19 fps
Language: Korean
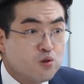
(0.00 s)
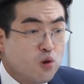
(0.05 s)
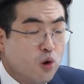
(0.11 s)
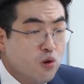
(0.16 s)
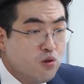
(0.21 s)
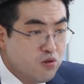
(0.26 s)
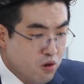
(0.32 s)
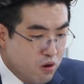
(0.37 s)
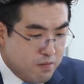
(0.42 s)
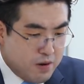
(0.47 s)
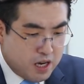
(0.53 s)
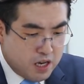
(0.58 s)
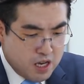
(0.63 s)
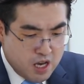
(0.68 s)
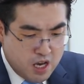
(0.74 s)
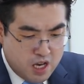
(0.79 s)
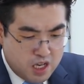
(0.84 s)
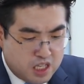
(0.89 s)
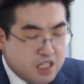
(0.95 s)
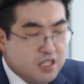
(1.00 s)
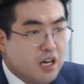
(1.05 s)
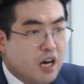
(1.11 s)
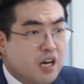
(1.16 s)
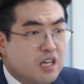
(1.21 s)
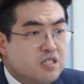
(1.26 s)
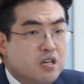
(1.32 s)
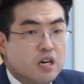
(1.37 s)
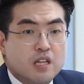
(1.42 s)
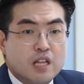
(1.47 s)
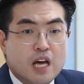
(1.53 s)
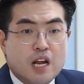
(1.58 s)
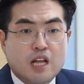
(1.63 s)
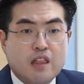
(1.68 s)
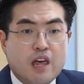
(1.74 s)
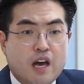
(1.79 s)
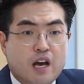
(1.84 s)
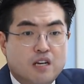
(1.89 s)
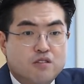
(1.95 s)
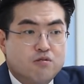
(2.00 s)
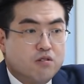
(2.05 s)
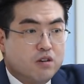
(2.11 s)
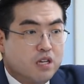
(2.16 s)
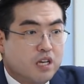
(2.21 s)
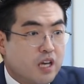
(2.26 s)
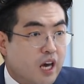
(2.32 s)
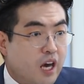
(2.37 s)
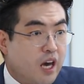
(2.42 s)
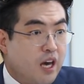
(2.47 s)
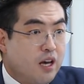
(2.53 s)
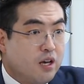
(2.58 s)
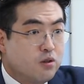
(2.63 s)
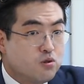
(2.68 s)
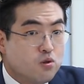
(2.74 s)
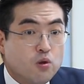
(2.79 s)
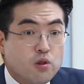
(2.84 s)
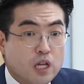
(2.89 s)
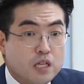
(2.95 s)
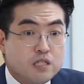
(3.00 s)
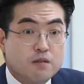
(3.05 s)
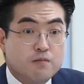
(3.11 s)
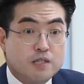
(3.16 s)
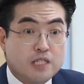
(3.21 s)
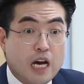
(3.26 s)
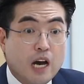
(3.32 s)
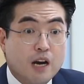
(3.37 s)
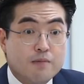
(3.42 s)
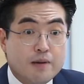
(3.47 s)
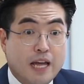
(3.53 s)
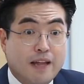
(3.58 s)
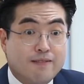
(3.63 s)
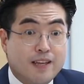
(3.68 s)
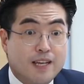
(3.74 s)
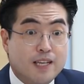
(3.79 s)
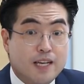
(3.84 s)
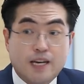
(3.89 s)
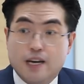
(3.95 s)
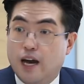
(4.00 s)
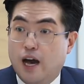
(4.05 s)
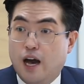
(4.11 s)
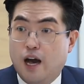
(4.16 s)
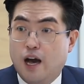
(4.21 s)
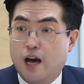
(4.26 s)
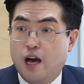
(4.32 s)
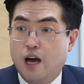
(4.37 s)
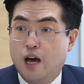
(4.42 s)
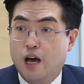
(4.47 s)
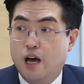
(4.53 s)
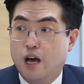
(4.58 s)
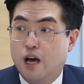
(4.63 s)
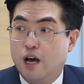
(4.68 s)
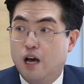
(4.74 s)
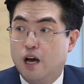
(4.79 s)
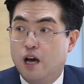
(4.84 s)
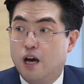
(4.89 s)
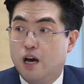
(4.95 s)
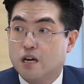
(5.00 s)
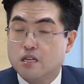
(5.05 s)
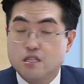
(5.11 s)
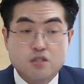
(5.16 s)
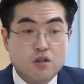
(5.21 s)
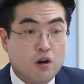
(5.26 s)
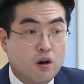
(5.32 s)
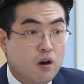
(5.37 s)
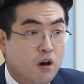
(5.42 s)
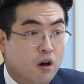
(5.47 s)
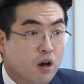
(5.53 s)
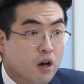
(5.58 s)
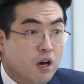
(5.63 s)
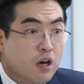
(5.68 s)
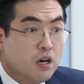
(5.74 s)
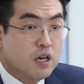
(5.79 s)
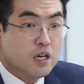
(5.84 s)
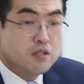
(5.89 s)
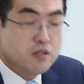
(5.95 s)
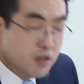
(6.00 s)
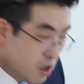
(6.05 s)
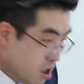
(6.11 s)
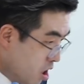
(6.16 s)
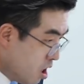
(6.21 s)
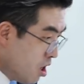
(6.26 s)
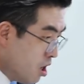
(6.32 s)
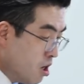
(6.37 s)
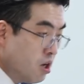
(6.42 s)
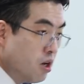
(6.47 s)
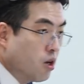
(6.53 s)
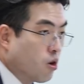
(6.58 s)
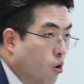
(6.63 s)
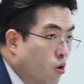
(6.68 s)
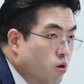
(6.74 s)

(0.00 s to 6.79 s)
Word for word: 손으로 막 이상한 천 하나 돼가지고 이렇게 손 다치면 작업이 안 되니까. 그죠? 그래서 이렇게